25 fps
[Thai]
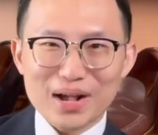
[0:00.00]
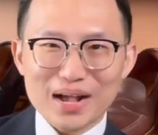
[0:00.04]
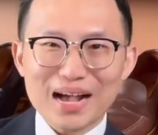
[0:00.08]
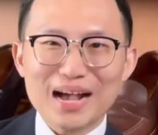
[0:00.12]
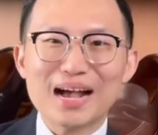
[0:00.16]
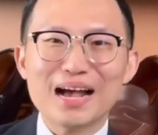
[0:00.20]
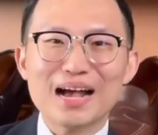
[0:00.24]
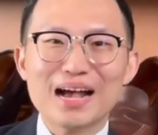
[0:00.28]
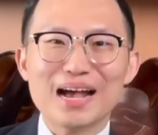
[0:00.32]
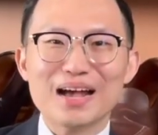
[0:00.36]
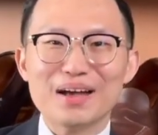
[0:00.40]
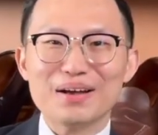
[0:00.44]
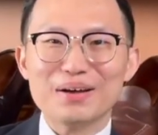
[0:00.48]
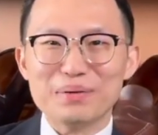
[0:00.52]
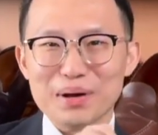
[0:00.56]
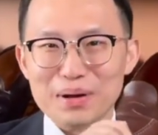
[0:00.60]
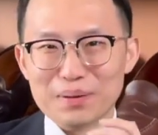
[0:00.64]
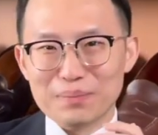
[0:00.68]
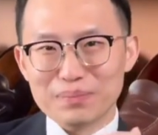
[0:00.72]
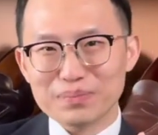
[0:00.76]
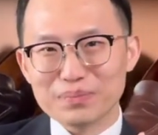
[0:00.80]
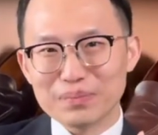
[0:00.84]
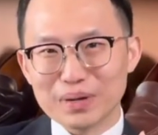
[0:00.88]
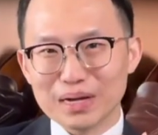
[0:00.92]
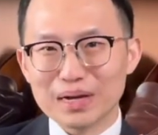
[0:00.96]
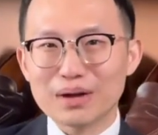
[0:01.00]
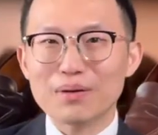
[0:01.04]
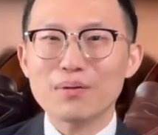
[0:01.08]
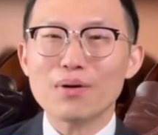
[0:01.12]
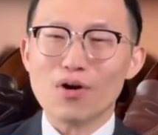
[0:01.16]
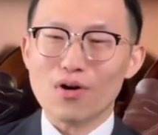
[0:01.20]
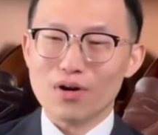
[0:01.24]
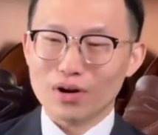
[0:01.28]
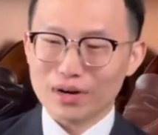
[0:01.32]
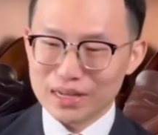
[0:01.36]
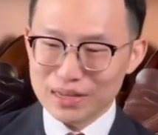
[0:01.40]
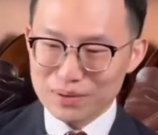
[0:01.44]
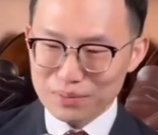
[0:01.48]
ุ้มค่าแบบเหมือนกับ
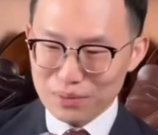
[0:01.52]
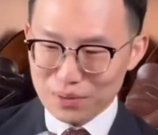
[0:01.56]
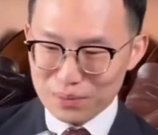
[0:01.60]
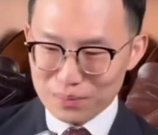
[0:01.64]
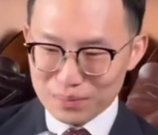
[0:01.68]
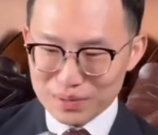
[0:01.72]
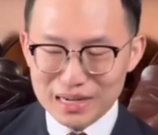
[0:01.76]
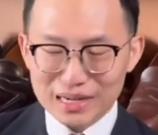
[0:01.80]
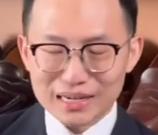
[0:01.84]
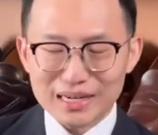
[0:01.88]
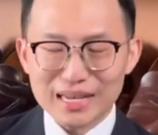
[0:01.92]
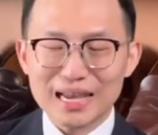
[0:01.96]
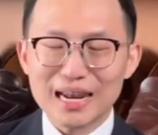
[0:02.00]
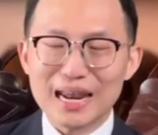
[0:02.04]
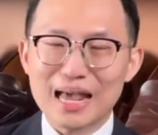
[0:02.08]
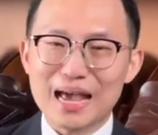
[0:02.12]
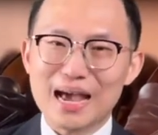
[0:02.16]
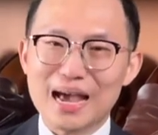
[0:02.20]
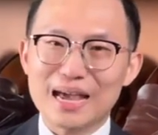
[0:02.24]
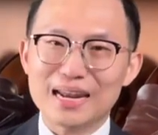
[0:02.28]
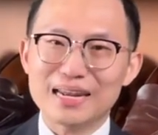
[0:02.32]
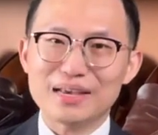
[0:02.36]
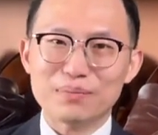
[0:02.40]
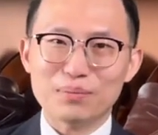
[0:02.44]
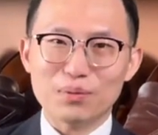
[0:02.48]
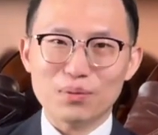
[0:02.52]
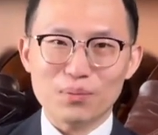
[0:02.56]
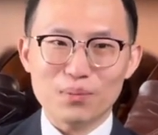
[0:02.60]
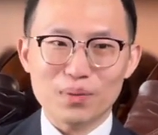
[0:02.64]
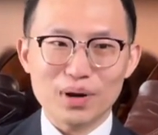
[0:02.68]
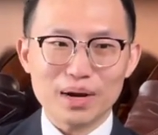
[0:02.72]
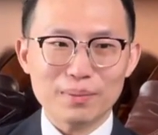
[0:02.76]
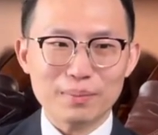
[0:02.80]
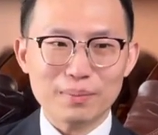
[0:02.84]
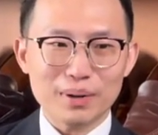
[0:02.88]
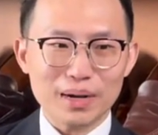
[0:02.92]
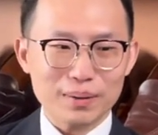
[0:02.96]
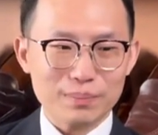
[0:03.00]
ของที่ผมเลือกในร้านเนี่ย ผม
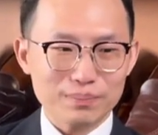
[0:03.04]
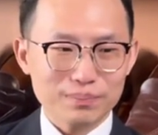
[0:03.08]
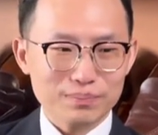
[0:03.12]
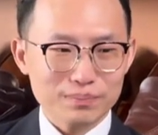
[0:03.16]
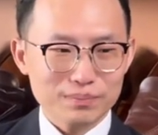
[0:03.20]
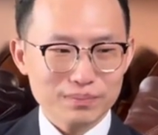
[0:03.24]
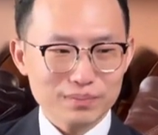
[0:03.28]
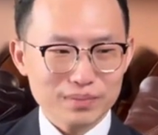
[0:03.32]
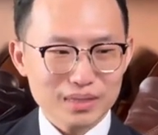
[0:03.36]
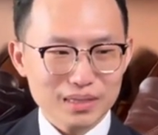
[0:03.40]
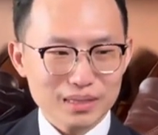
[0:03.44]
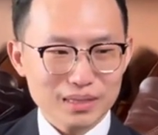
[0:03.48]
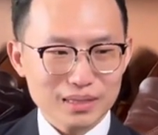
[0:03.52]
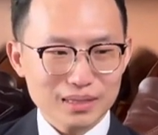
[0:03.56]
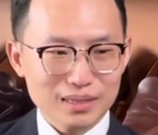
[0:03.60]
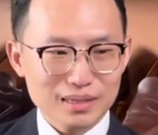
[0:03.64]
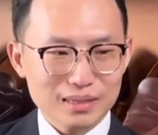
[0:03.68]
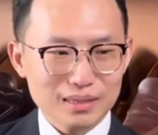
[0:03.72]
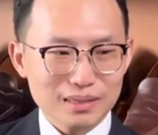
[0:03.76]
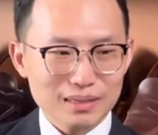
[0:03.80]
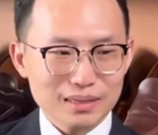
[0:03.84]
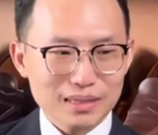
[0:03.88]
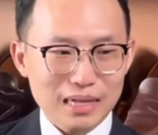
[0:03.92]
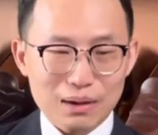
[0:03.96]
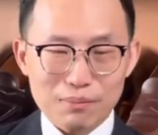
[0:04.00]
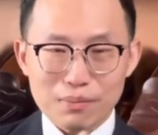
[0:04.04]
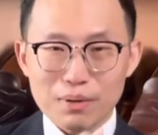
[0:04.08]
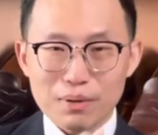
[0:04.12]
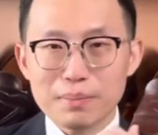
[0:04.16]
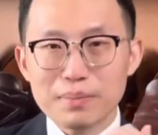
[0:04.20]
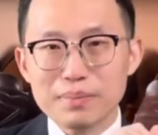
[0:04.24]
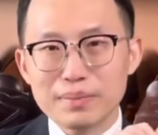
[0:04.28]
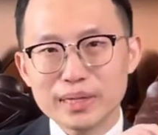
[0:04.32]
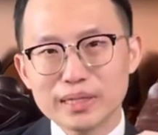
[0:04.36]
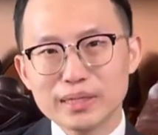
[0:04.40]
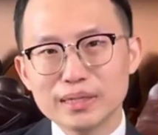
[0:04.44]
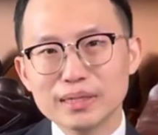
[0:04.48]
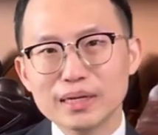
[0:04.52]
ว่าแบบ ถามว่า
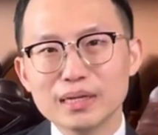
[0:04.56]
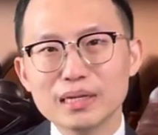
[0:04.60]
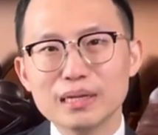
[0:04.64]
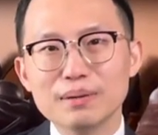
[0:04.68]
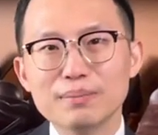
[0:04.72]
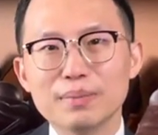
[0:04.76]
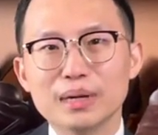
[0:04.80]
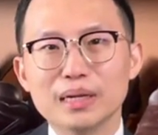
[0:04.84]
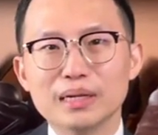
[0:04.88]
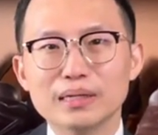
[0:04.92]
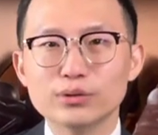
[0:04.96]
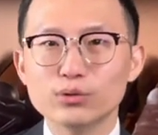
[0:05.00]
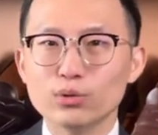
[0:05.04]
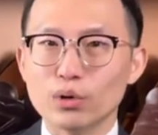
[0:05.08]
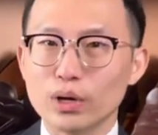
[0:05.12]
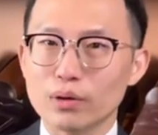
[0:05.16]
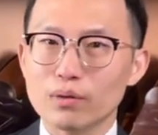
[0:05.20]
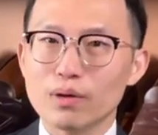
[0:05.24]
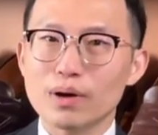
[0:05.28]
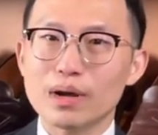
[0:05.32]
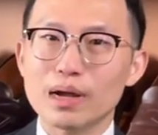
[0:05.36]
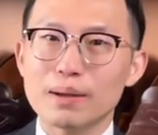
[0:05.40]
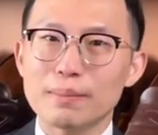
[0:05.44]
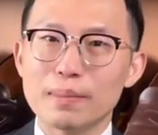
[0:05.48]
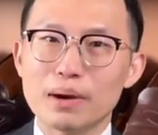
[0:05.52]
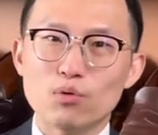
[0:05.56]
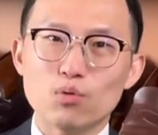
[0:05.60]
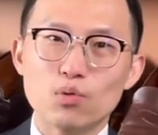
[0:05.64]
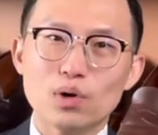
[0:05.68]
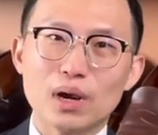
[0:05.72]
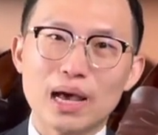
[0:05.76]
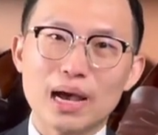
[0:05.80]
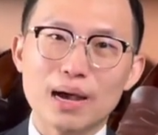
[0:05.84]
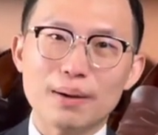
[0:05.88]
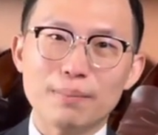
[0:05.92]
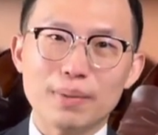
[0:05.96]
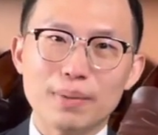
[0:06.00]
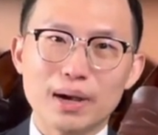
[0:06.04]
มีเสื้อที่มันสวยกว่าคามาคุ
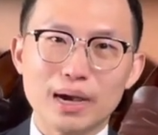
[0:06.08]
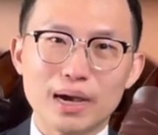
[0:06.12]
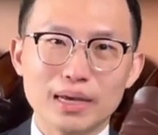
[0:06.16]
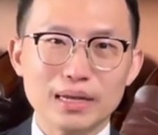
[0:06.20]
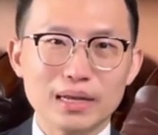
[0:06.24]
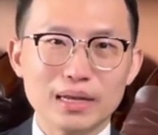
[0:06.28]
ระไหม